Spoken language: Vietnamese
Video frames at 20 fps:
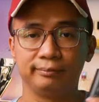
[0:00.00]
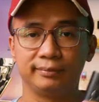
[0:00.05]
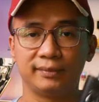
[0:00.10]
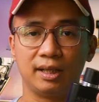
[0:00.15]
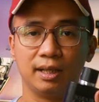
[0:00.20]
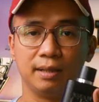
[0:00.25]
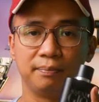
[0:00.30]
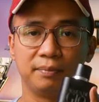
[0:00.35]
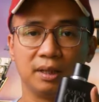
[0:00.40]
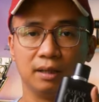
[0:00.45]

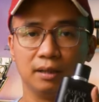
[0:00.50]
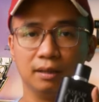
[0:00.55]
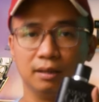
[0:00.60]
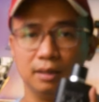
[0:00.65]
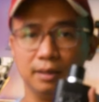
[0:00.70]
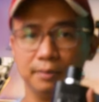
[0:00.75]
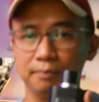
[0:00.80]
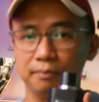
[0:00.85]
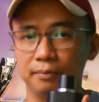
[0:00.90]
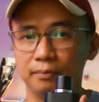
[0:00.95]
kịp
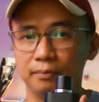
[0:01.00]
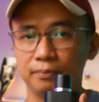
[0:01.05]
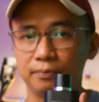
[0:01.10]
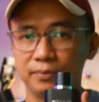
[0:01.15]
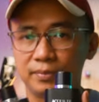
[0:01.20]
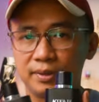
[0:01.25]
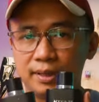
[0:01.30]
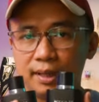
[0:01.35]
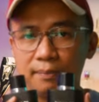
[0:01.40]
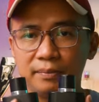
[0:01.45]
thời
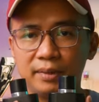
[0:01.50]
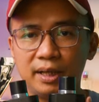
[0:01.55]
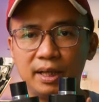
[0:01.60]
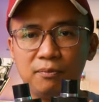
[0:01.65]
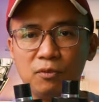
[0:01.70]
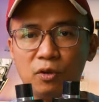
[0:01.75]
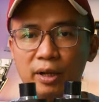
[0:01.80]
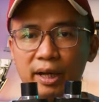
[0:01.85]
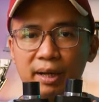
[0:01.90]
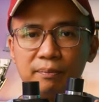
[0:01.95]
sắm thêm
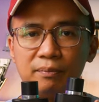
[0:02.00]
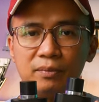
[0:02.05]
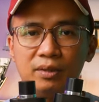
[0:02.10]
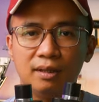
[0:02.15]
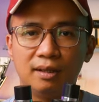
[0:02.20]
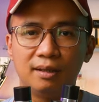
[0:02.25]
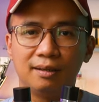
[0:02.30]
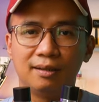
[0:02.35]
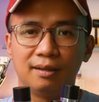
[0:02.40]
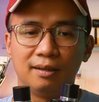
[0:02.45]
một em
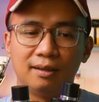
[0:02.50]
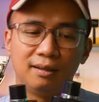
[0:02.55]
nữa,